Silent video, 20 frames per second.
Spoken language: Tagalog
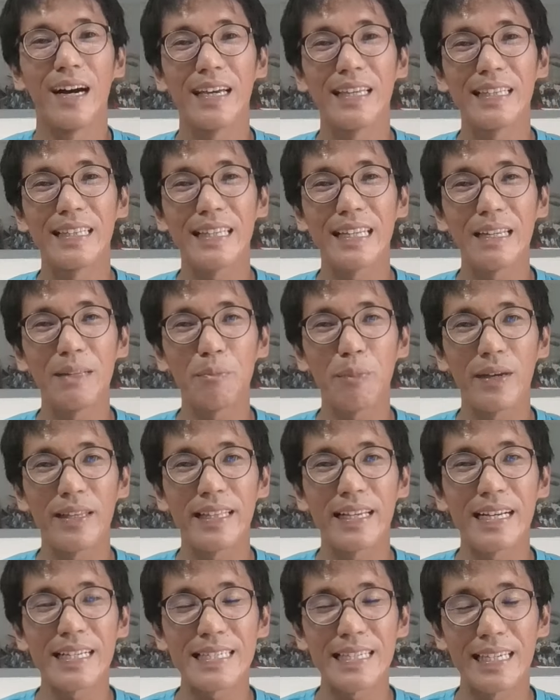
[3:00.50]
Ah, hindi rin
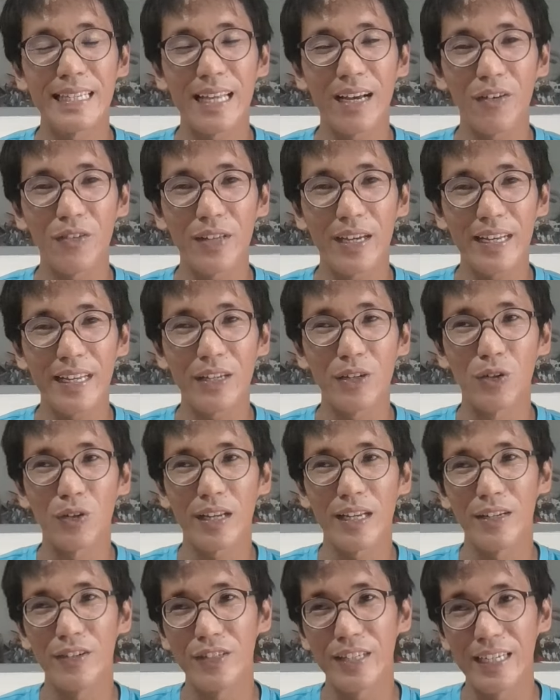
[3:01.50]
pwede kasi na kunwari yung
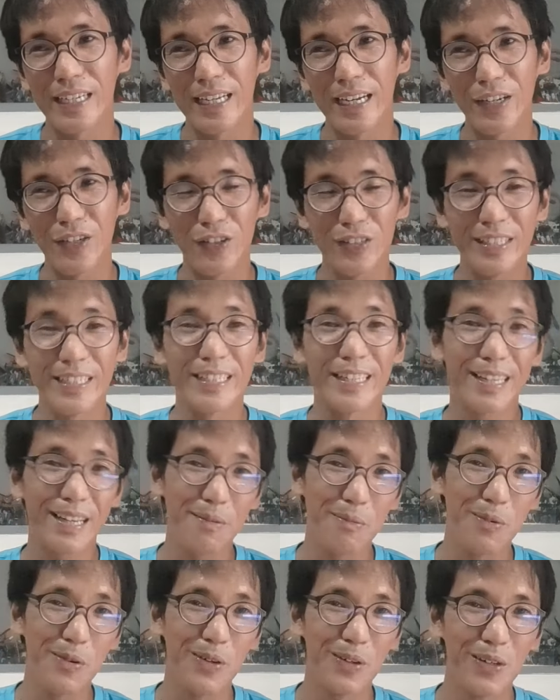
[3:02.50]
relo ni ganon,
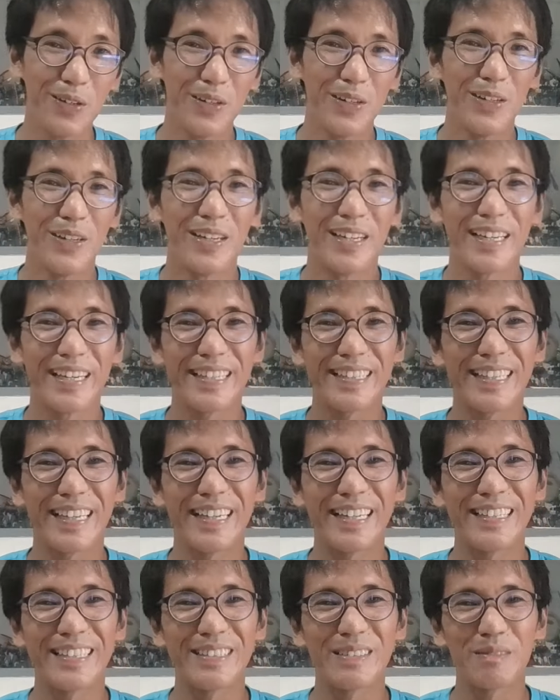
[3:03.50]
hinira mo, and
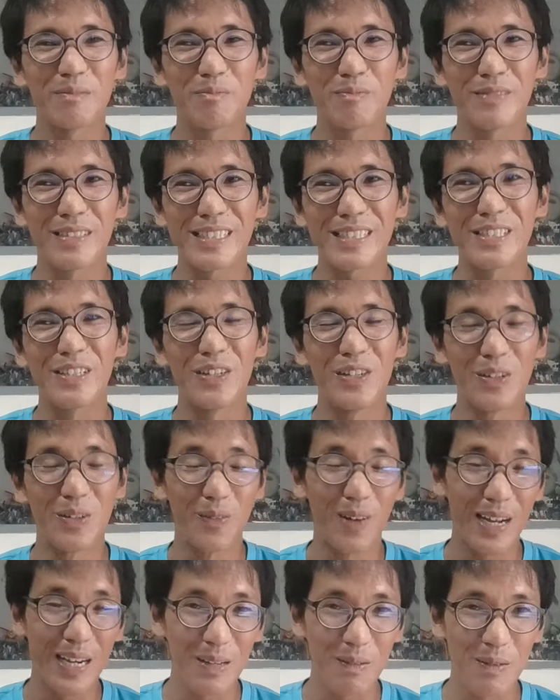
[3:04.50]
then tapos yung
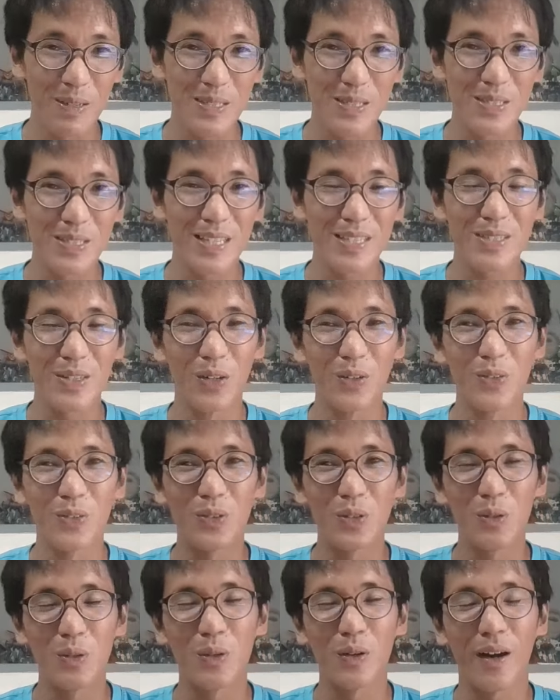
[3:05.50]
lumalabas yun sa zone
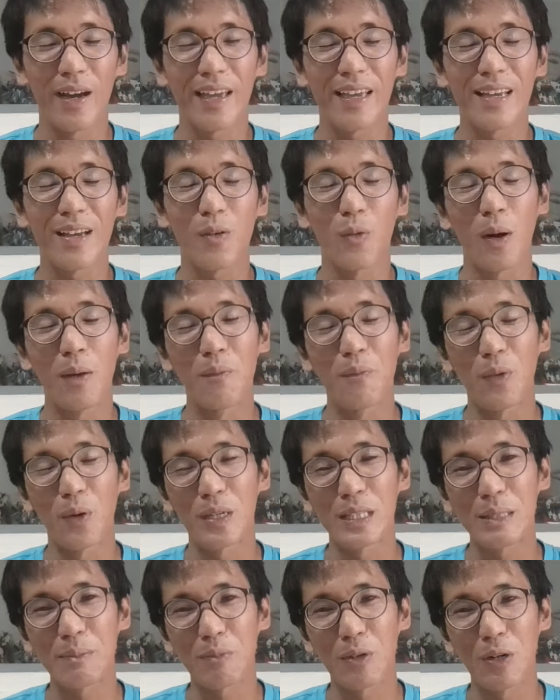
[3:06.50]
2, eh,
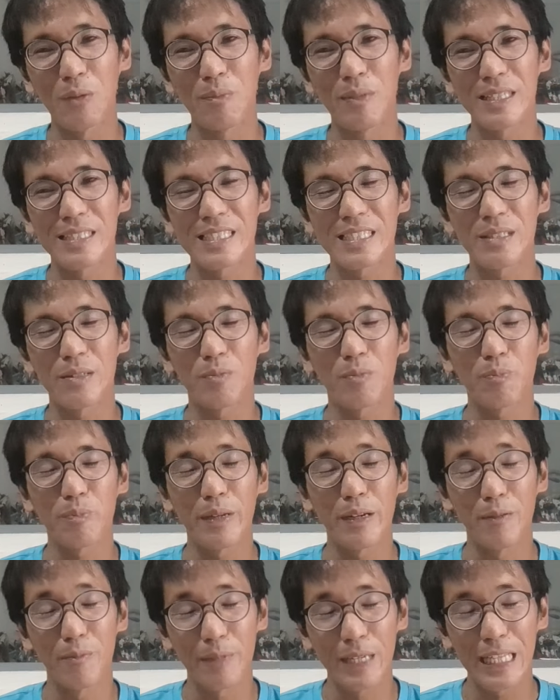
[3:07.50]
144 bits
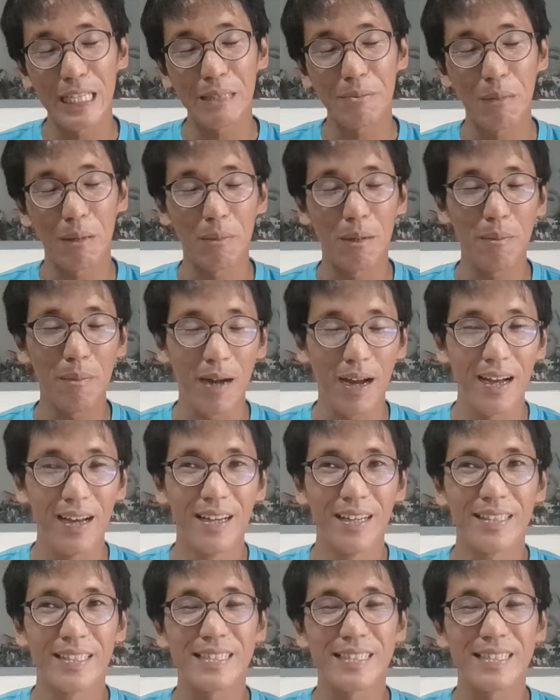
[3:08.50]
per minute pababa.